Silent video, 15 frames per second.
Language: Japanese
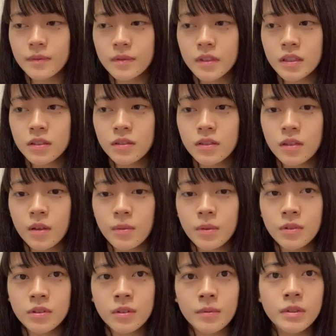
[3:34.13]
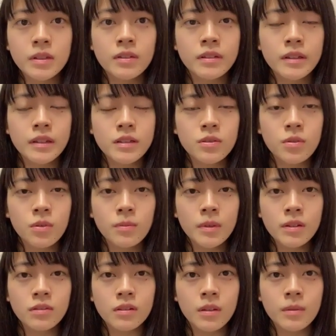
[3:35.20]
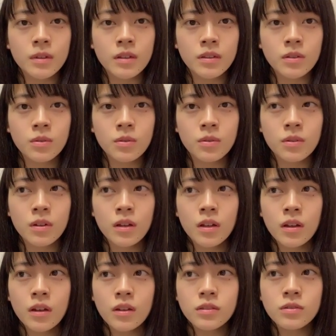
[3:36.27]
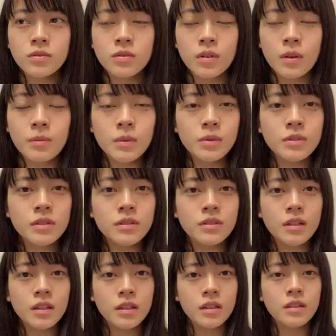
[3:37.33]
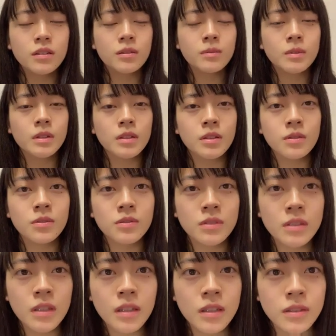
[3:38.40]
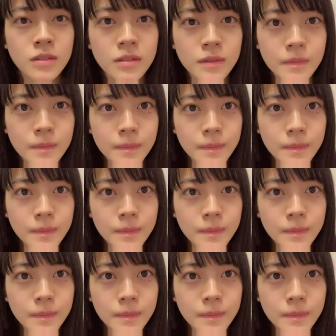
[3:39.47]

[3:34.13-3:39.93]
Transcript: 一緒に食べようって思った時にチョコミント食べたけど、ちょっとあんま美味しくないなって思った記憶がある。